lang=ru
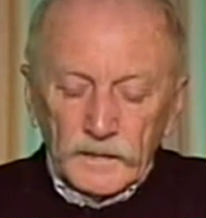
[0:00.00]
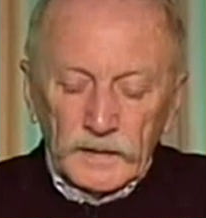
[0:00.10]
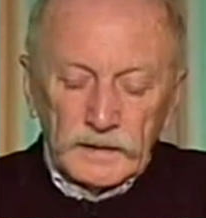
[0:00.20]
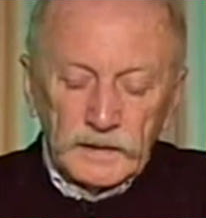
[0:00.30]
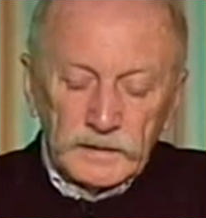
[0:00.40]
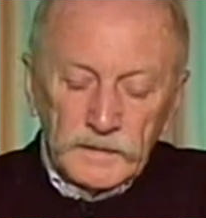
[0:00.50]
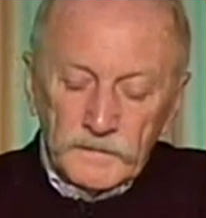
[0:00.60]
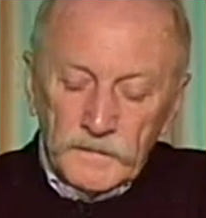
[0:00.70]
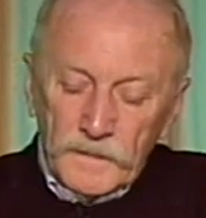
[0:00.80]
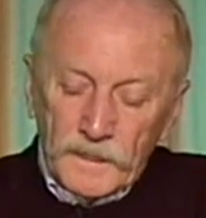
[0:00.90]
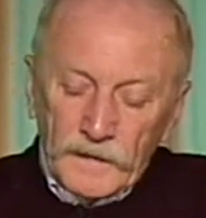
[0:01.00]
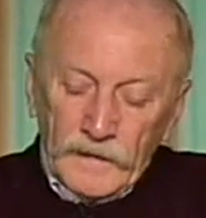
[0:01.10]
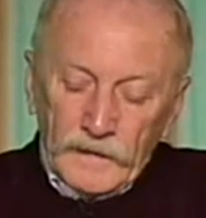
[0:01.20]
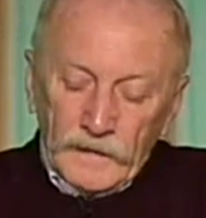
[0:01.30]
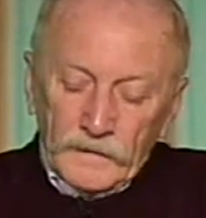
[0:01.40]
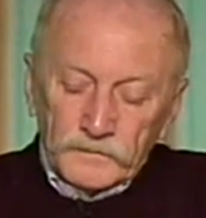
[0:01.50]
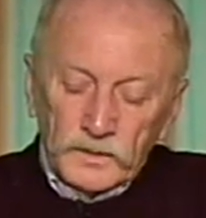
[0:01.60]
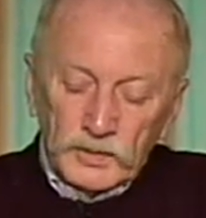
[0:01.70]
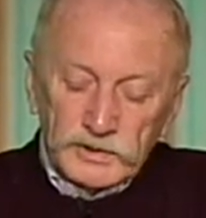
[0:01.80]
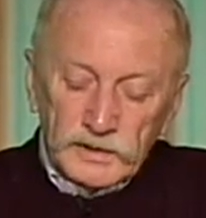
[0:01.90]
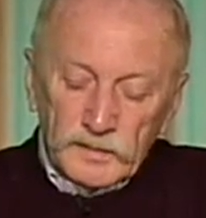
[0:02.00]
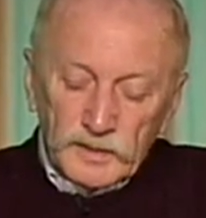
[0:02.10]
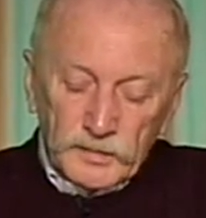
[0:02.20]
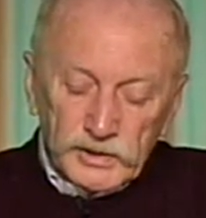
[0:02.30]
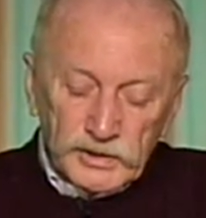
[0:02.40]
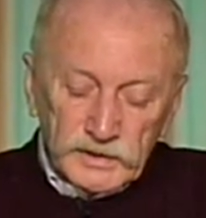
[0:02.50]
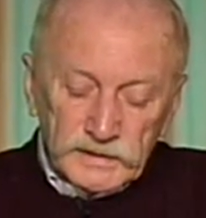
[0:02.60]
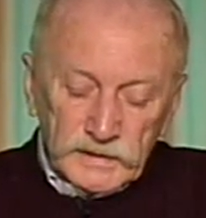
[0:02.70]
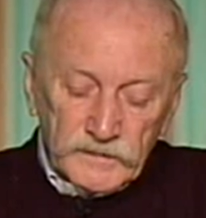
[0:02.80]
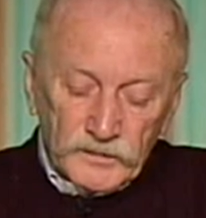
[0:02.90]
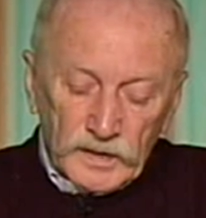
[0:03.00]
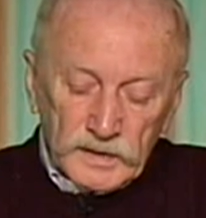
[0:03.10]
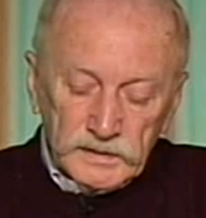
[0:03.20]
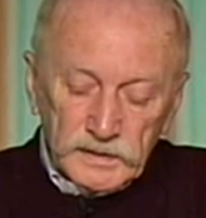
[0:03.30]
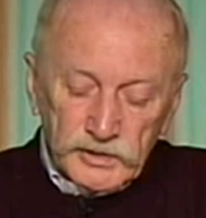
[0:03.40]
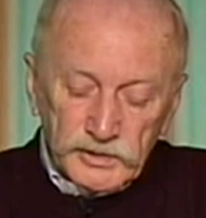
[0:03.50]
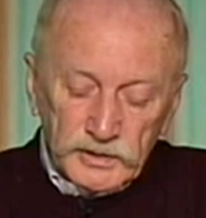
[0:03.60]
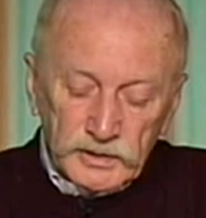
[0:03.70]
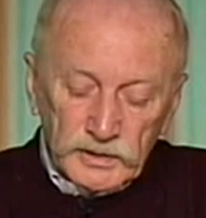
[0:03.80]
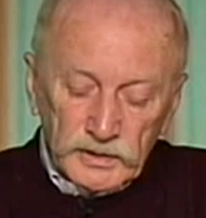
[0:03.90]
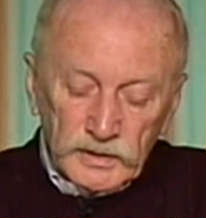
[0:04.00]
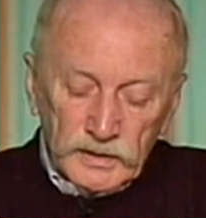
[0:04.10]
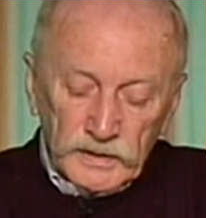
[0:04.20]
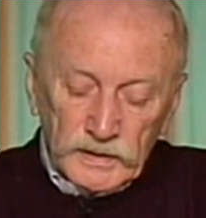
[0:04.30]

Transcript: Понятно. Будьте добры, пожалуйста, э, значит, э,